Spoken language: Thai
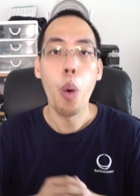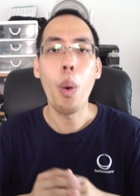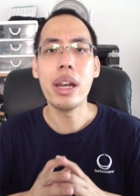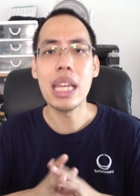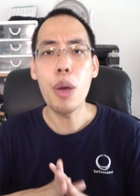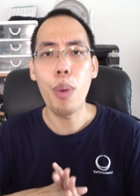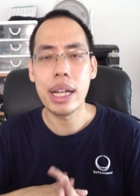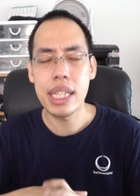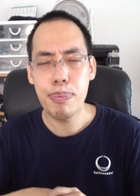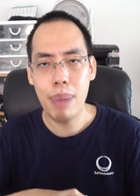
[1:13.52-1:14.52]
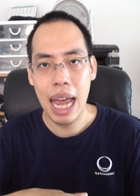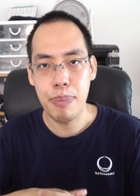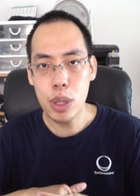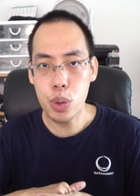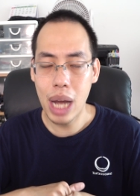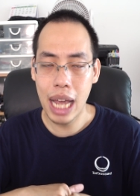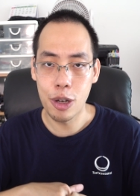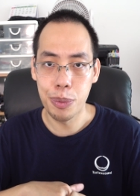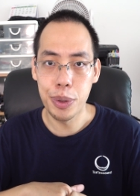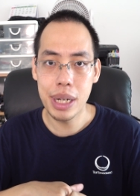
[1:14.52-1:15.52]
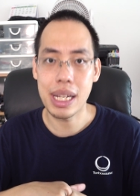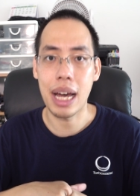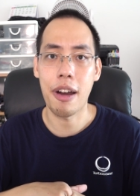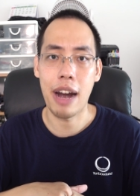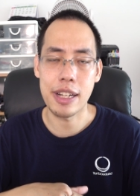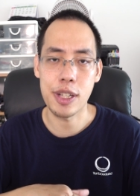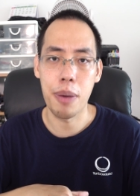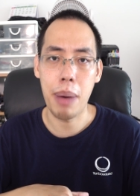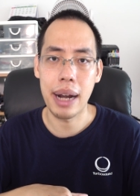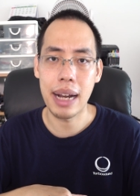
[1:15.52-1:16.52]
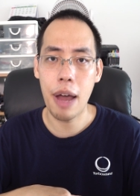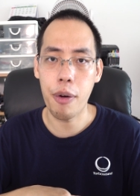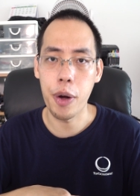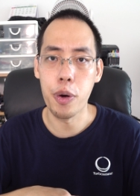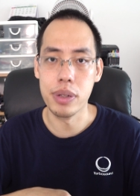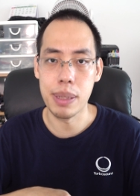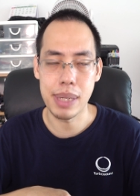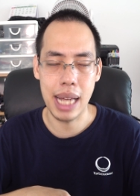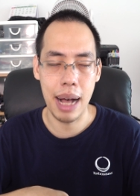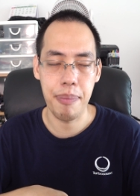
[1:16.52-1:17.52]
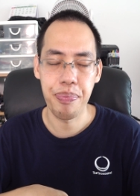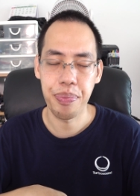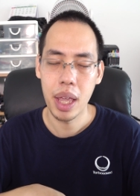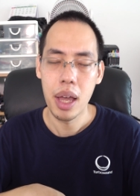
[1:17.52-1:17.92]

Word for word: วันนี้วันที่ 8 มิถุนายนพุทธศักราช 2563